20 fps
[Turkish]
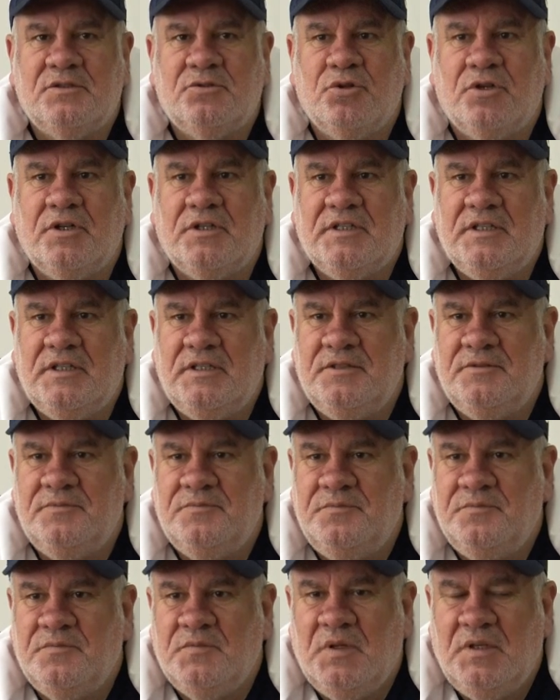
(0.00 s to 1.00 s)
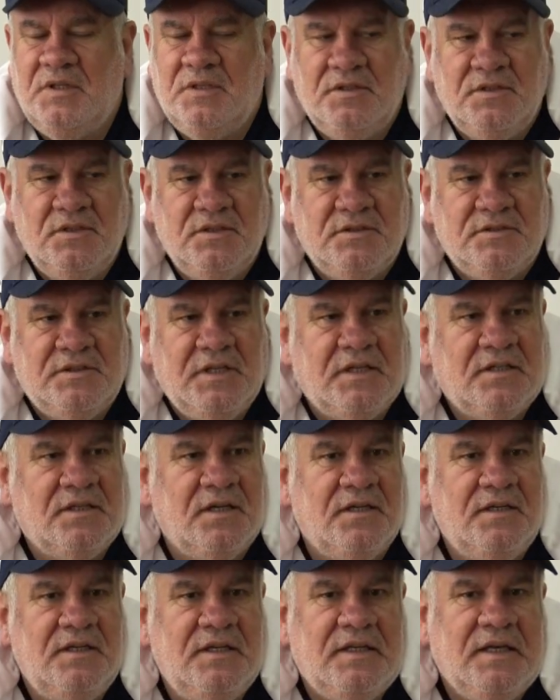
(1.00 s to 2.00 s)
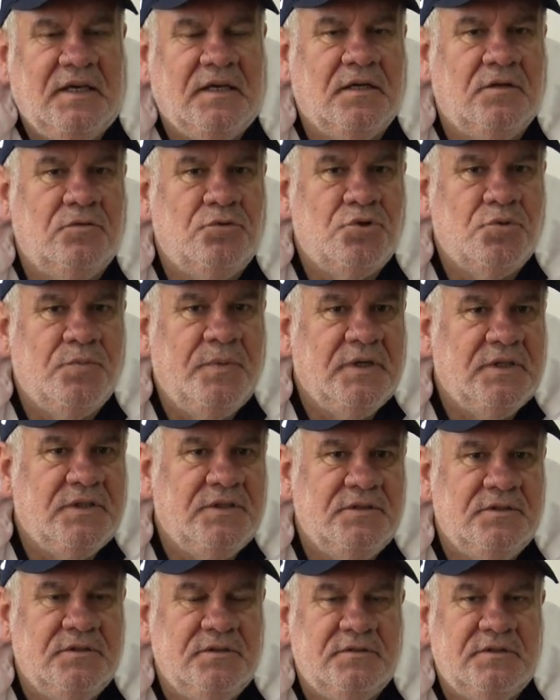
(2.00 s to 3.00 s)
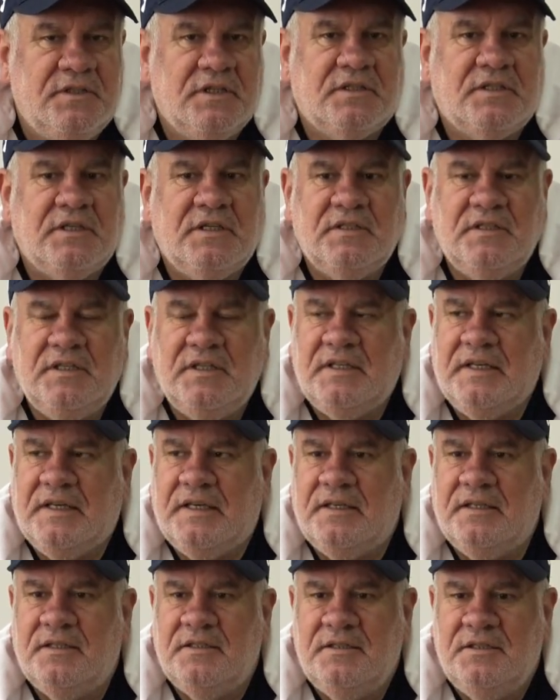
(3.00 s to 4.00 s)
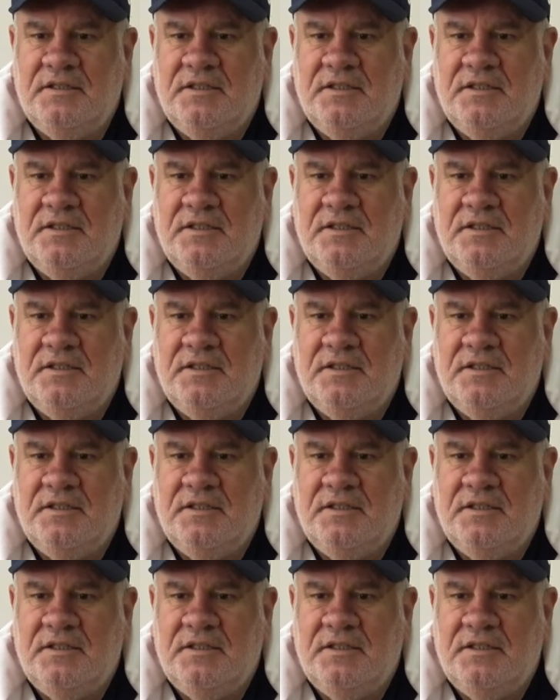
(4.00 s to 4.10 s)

sonra da tekrar lige kavuşmak, tekrar lige